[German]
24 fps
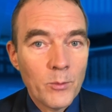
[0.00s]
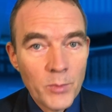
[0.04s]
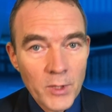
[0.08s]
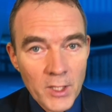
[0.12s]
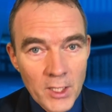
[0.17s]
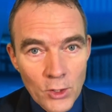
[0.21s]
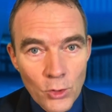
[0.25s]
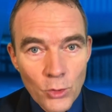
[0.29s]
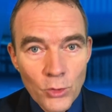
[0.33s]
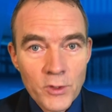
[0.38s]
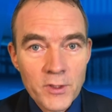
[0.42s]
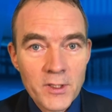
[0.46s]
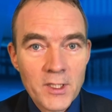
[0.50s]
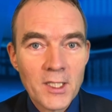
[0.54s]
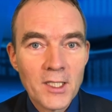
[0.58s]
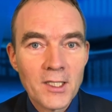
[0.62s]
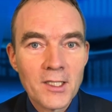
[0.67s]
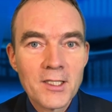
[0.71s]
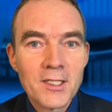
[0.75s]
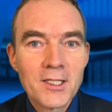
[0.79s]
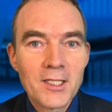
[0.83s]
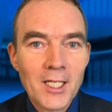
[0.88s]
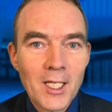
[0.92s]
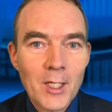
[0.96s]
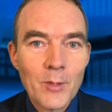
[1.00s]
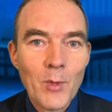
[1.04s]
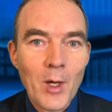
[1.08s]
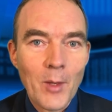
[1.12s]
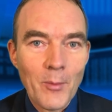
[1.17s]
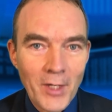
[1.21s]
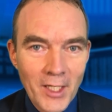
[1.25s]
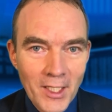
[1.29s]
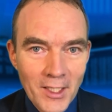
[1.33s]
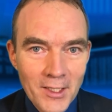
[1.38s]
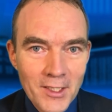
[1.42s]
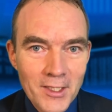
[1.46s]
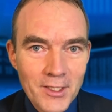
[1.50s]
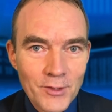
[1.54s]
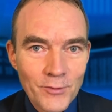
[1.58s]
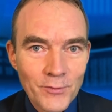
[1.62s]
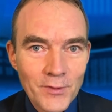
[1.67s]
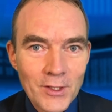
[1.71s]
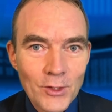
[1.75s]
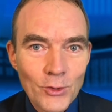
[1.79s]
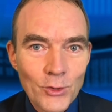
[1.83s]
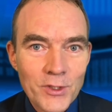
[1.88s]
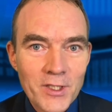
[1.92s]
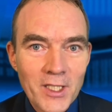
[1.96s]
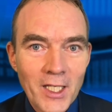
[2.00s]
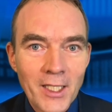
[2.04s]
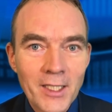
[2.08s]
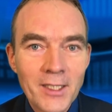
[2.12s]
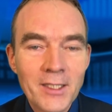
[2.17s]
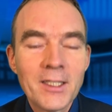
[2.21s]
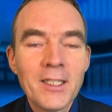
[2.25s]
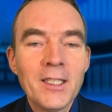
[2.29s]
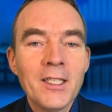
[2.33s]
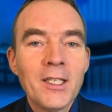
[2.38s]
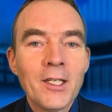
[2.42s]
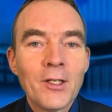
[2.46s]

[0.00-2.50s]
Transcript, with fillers: Bitte gucken Sie den Disclaimer am Ende des Videos an.